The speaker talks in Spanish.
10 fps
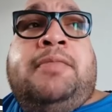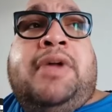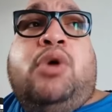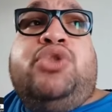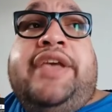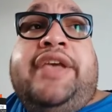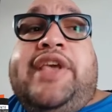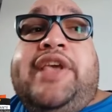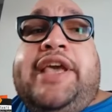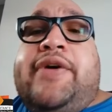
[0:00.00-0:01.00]

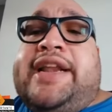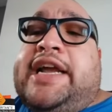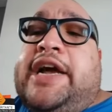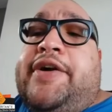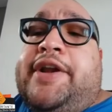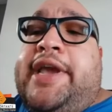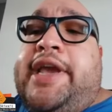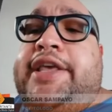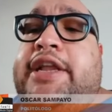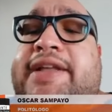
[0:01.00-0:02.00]
audiencia de Barranca
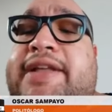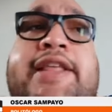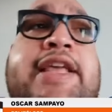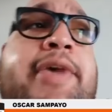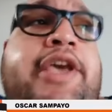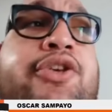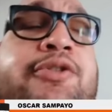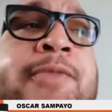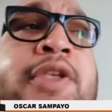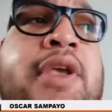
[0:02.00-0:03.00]
Bermeja y del Magdalena
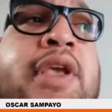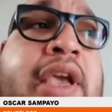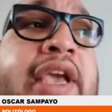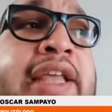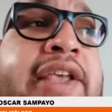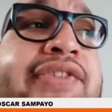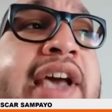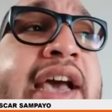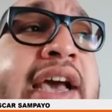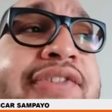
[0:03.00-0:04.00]
Medio, en
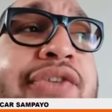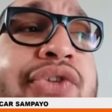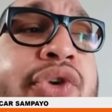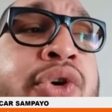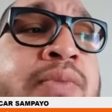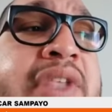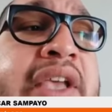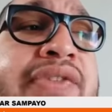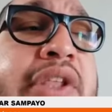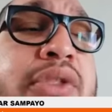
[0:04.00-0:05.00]
esa sesión
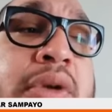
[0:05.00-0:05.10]
que se,